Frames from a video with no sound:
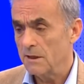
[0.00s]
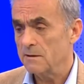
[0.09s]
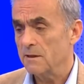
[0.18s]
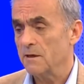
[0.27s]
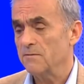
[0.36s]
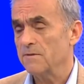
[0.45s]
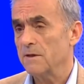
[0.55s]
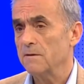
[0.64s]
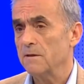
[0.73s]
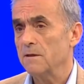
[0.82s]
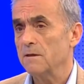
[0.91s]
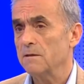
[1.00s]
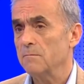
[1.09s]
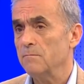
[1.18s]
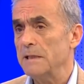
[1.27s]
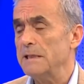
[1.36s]
Diğer taraftan
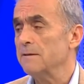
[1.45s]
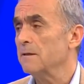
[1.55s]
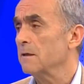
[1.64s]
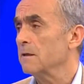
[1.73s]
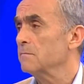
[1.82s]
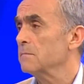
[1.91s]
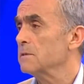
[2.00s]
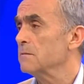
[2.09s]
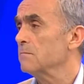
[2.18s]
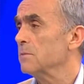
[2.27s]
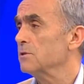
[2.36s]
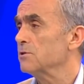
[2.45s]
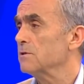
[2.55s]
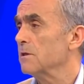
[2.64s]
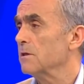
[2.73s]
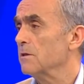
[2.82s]
da milli takımımızın
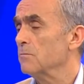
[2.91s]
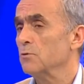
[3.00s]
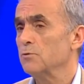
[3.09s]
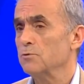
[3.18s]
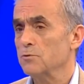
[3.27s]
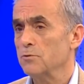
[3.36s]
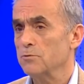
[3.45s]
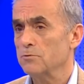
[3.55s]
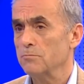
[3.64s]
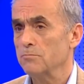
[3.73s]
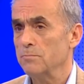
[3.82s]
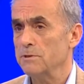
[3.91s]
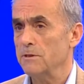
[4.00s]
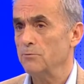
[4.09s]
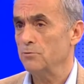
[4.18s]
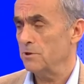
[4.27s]
başında kim olursa olsun
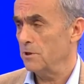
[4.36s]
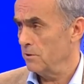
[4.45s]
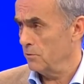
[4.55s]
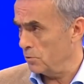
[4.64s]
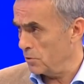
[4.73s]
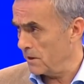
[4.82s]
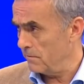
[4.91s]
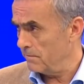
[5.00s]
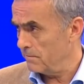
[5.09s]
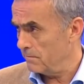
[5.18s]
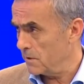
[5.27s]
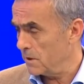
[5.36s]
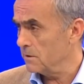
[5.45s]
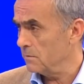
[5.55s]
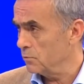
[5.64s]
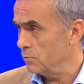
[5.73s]
bize düşen görev
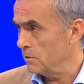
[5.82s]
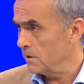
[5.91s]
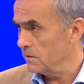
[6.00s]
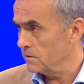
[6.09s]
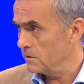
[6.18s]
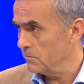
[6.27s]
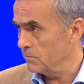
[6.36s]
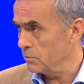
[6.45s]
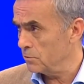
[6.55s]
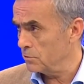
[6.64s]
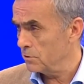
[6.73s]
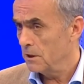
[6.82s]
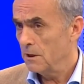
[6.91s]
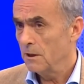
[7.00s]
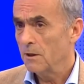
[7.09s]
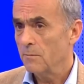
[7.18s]
madem bu ülkeyi seviyoruz
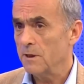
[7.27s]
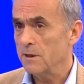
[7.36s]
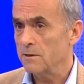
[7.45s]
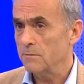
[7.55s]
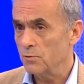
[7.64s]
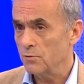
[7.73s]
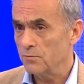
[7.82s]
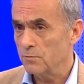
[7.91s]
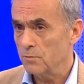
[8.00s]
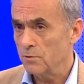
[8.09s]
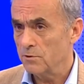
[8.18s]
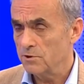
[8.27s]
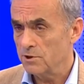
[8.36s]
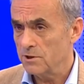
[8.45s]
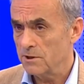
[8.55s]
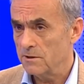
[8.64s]
madem Türk
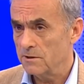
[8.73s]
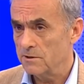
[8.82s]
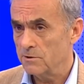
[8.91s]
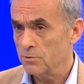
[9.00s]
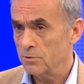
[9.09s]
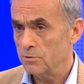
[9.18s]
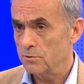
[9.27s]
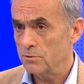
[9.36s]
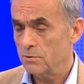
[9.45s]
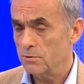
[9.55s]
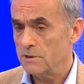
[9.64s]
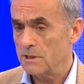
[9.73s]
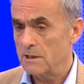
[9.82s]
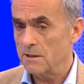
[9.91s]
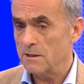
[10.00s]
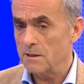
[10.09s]
futbolunun çıkarını istiyoruz, evet.
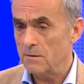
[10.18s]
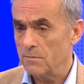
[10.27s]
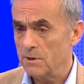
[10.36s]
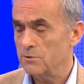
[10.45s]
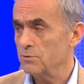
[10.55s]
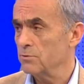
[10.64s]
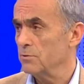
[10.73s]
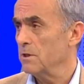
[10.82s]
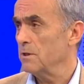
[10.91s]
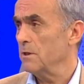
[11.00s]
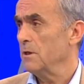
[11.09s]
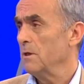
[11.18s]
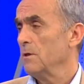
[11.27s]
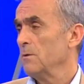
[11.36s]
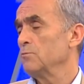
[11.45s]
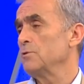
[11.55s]
özellikle maç günleri
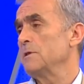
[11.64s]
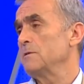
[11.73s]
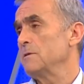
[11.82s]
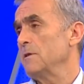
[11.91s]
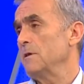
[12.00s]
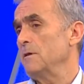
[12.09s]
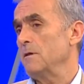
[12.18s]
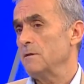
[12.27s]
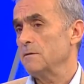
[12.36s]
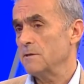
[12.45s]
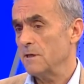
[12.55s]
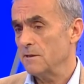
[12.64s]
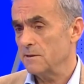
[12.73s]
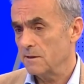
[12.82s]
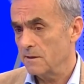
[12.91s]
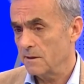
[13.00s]
bu desteği
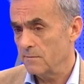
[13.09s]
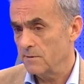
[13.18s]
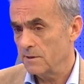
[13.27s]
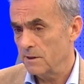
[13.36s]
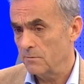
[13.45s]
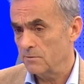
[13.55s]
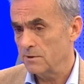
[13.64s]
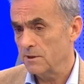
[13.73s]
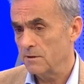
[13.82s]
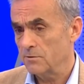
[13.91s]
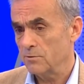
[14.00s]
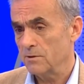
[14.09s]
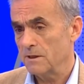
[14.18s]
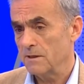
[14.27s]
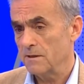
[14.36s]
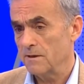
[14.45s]
sadece takıma değil hocaya da
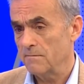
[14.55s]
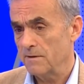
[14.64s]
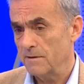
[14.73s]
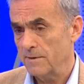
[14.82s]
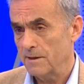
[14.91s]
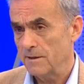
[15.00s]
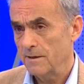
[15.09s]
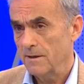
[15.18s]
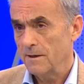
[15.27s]
sonuna kadar vermek.